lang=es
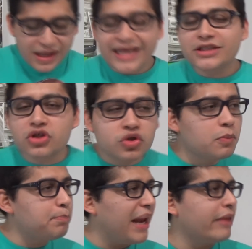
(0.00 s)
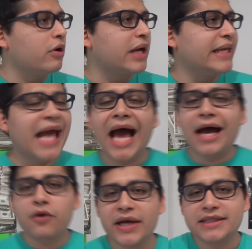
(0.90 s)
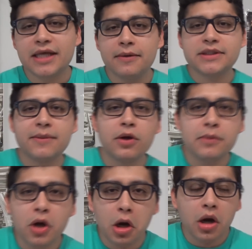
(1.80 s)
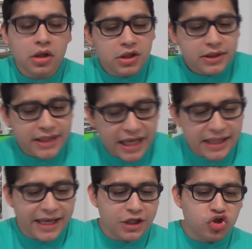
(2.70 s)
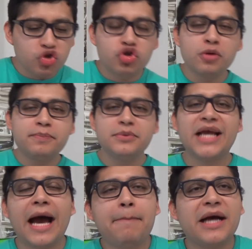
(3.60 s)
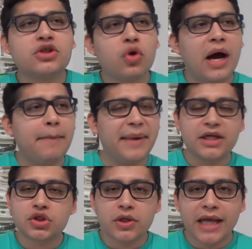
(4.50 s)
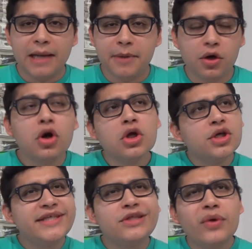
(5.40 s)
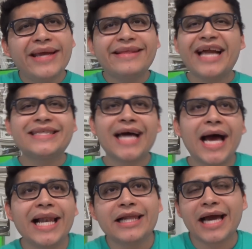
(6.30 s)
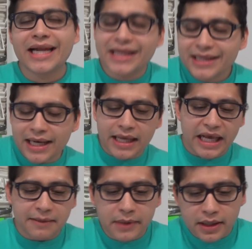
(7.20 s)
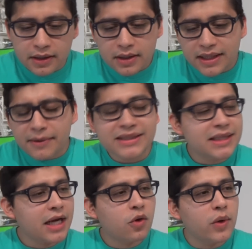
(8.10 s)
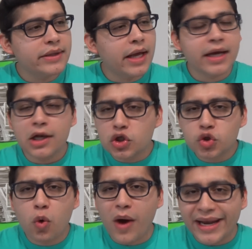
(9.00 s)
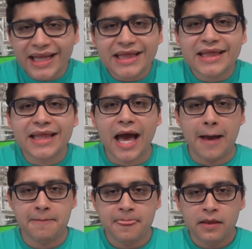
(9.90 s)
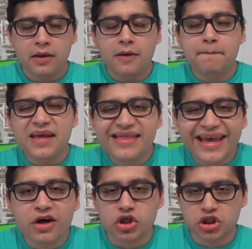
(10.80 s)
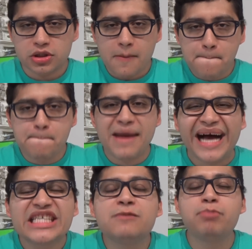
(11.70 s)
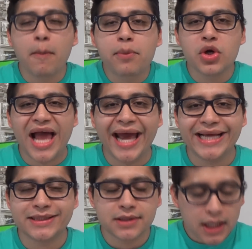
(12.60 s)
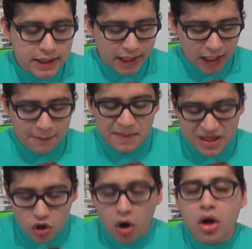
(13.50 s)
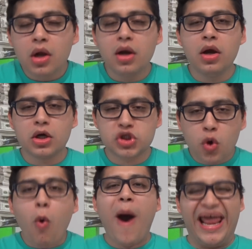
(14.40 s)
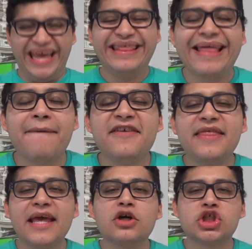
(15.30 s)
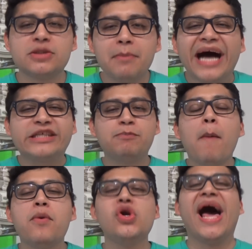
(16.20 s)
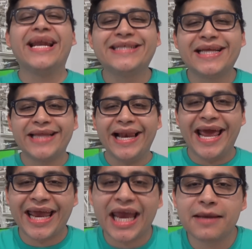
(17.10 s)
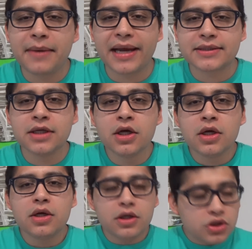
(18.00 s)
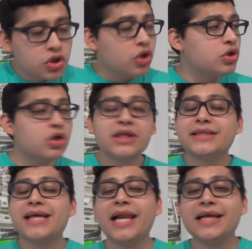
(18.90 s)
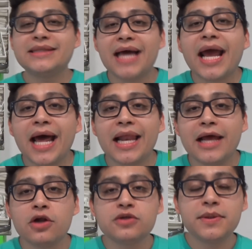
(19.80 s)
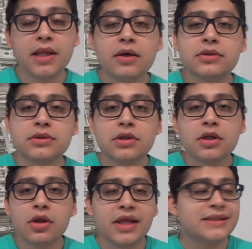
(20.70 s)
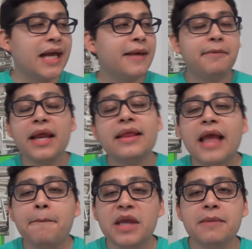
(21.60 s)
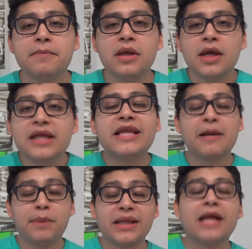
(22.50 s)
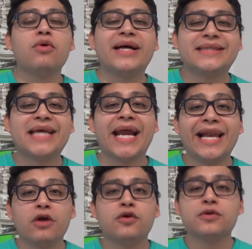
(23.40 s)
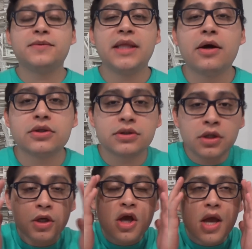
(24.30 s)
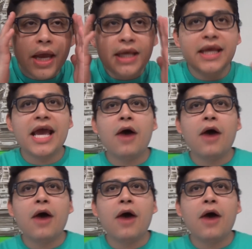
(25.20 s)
Esto es un pedo que ya, güey, se, volvió de, de, YouTube, ya pasó a personal. Pero si tú entras al canal de Telegamer, te vas a dar cuenta que los 40 videos más populares. Repito, los 40 videos más populares de Telegamers son donde sale Sara la de los videos, donde sale Brenda Mim interpretando a Sara la de los videos. Y